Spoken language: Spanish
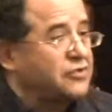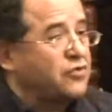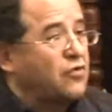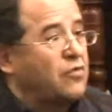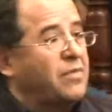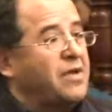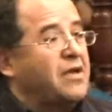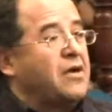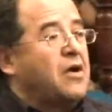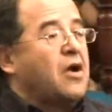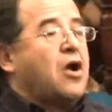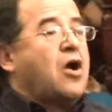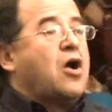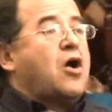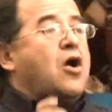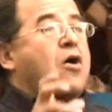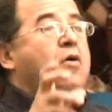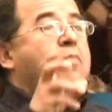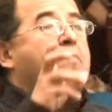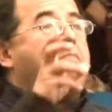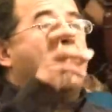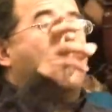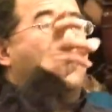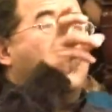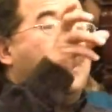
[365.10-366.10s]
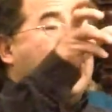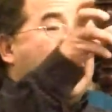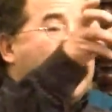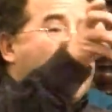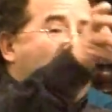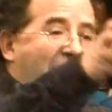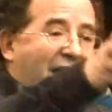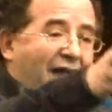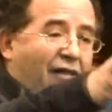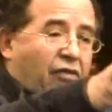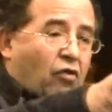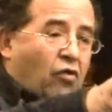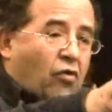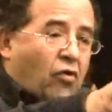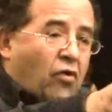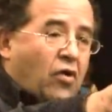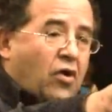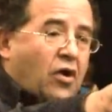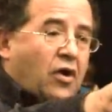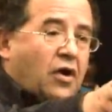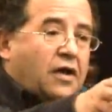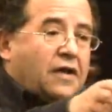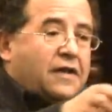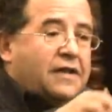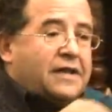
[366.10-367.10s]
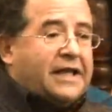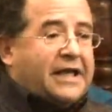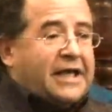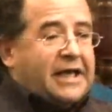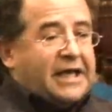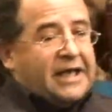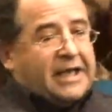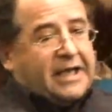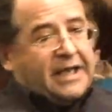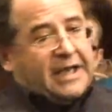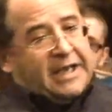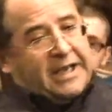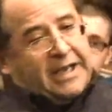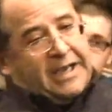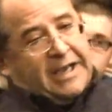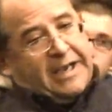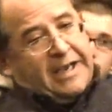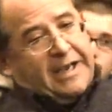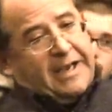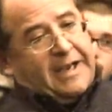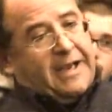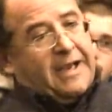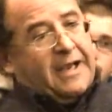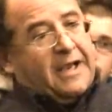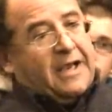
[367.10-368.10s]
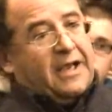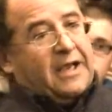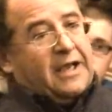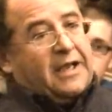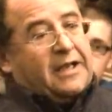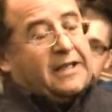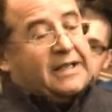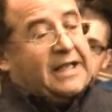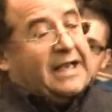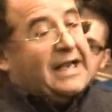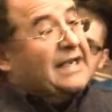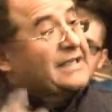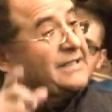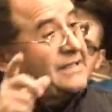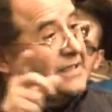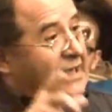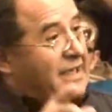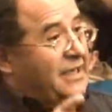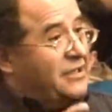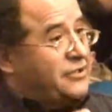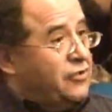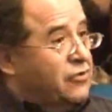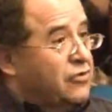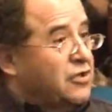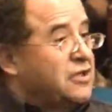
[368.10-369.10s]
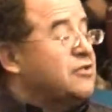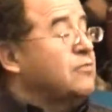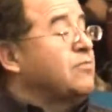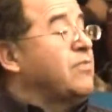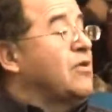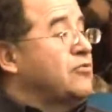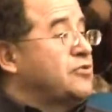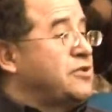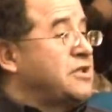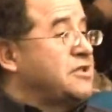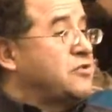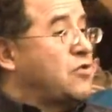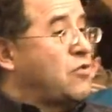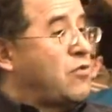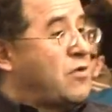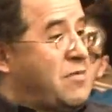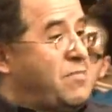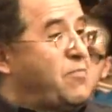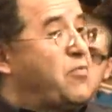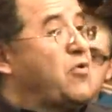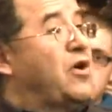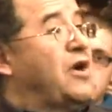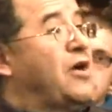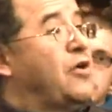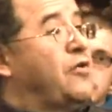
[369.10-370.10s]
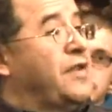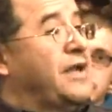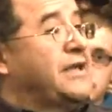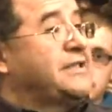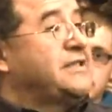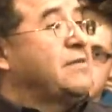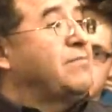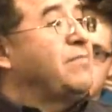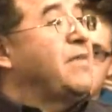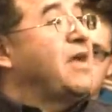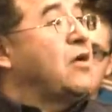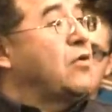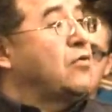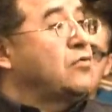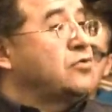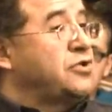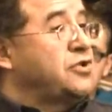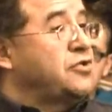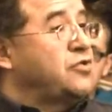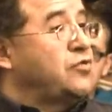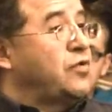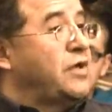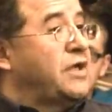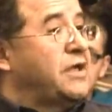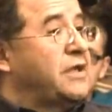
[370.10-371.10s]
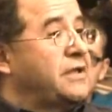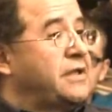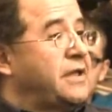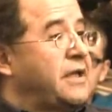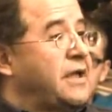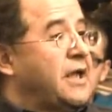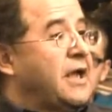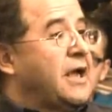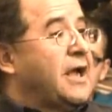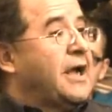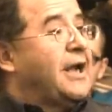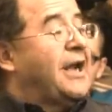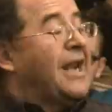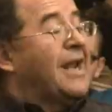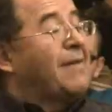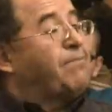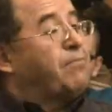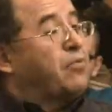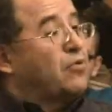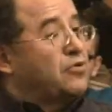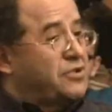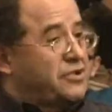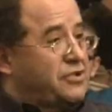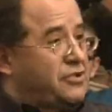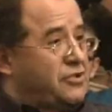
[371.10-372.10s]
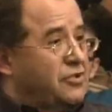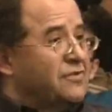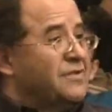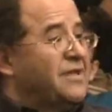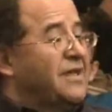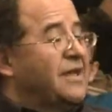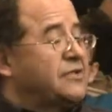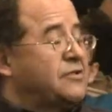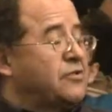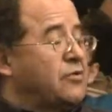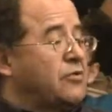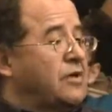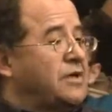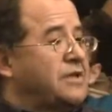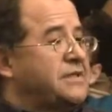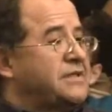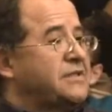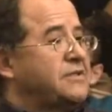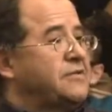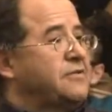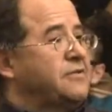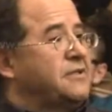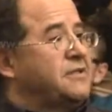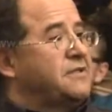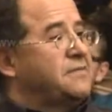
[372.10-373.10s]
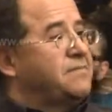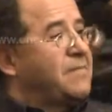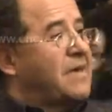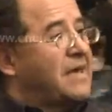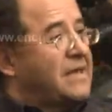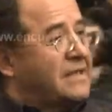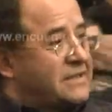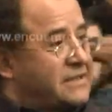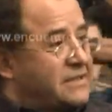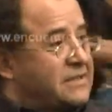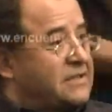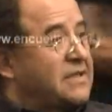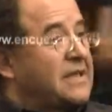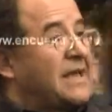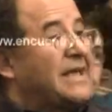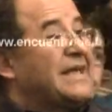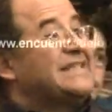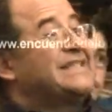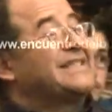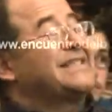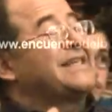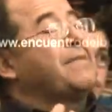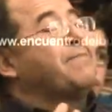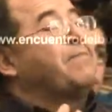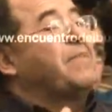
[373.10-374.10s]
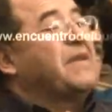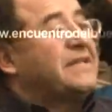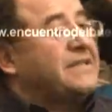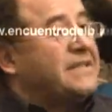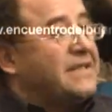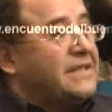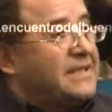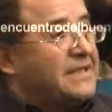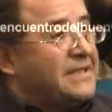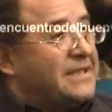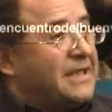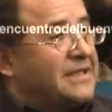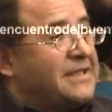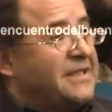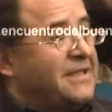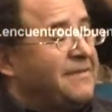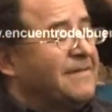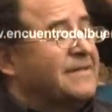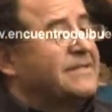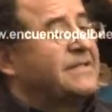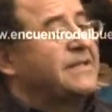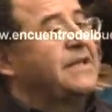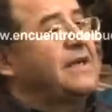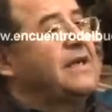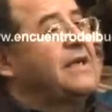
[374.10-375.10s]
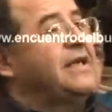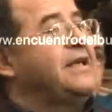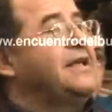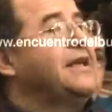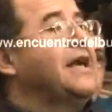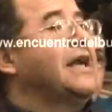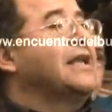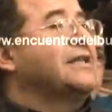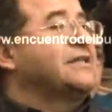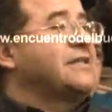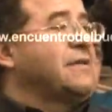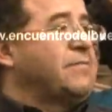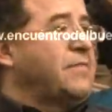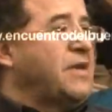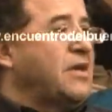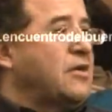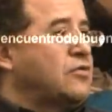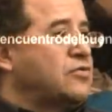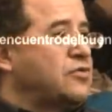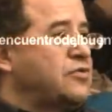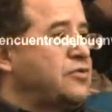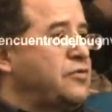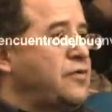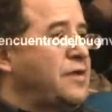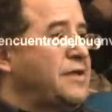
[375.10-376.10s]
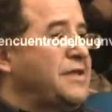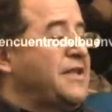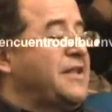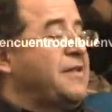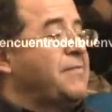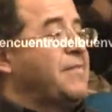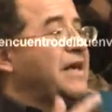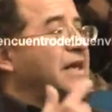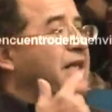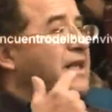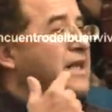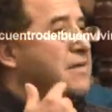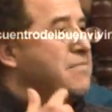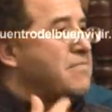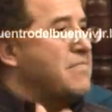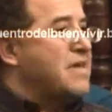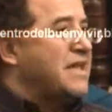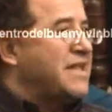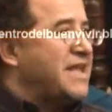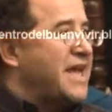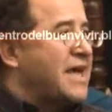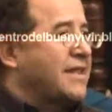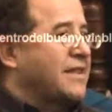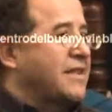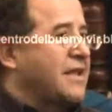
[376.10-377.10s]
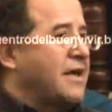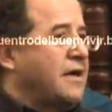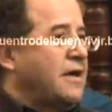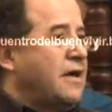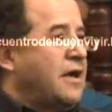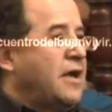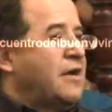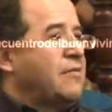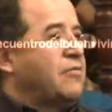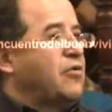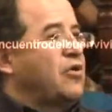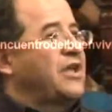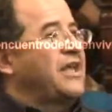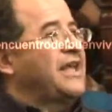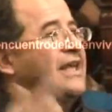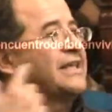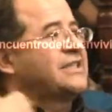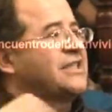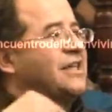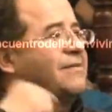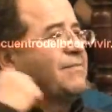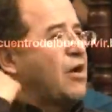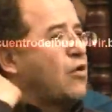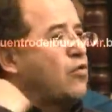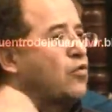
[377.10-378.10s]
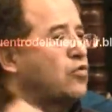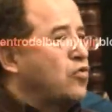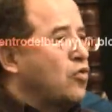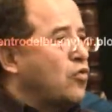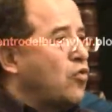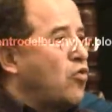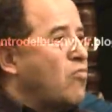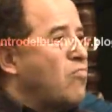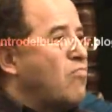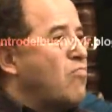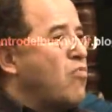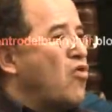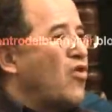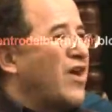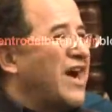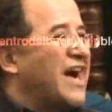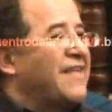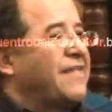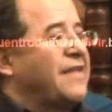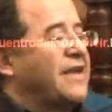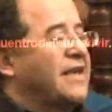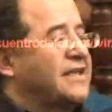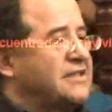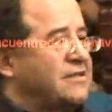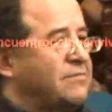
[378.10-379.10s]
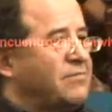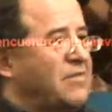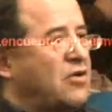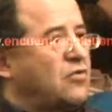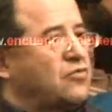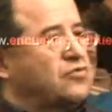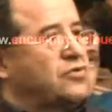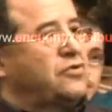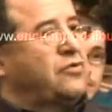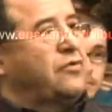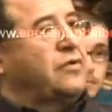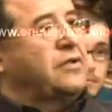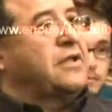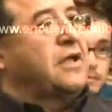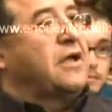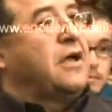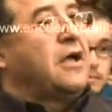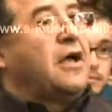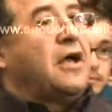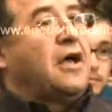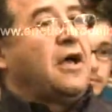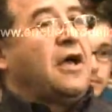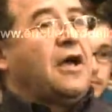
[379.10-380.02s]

a resolver por el lado de, las elecciones o vamos a resolver por el lado de la Asamblea Constituyente. La posición de las organizaciones más representativas era ir a la Asamblea Constituyente de manera inmediata, porque ya estaba autoconvocada la Asamblea Constituyente